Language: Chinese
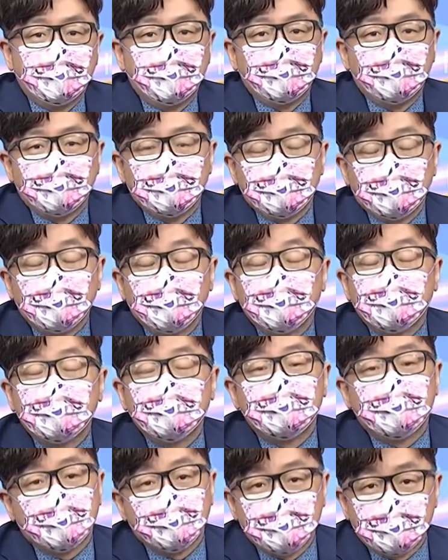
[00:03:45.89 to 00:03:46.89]
对你说股
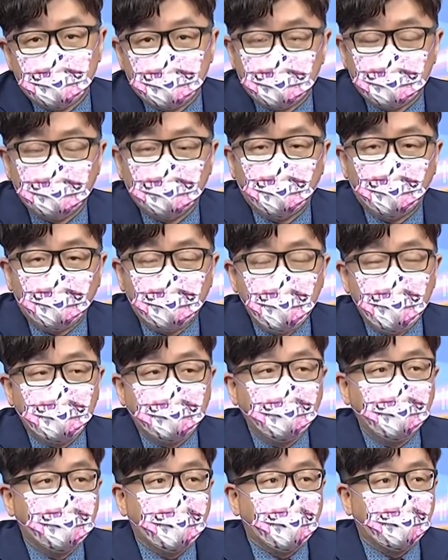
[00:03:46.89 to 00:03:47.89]
市险不险恶？我跟你讲，
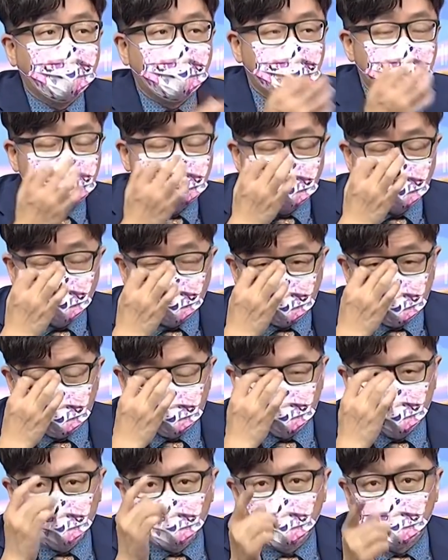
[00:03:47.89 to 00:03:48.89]
你哪一天哦，你把台
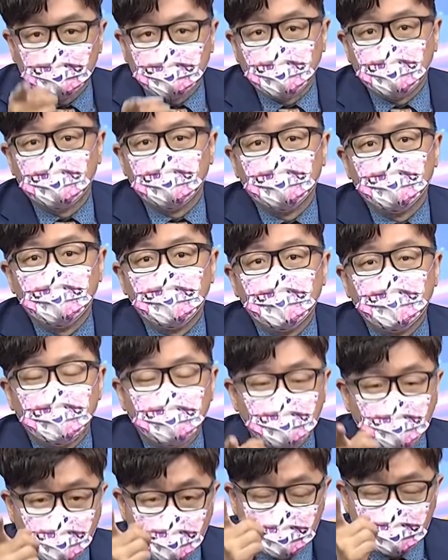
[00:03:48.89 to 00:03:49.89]
电剁掉，
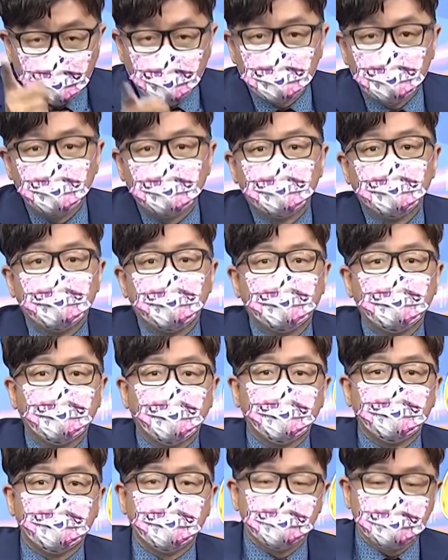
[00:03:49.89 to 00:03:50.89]
你剁掉以后隔天
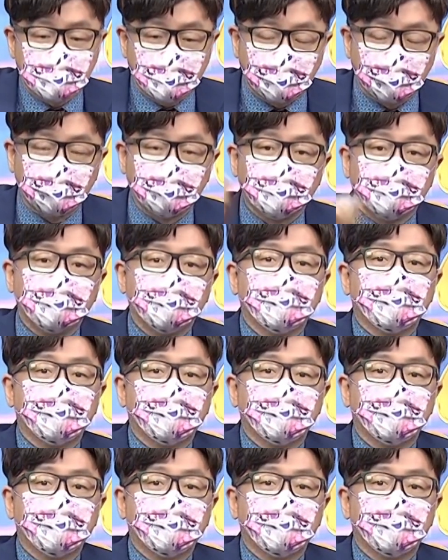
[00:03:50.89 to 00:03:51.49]
台电上来了，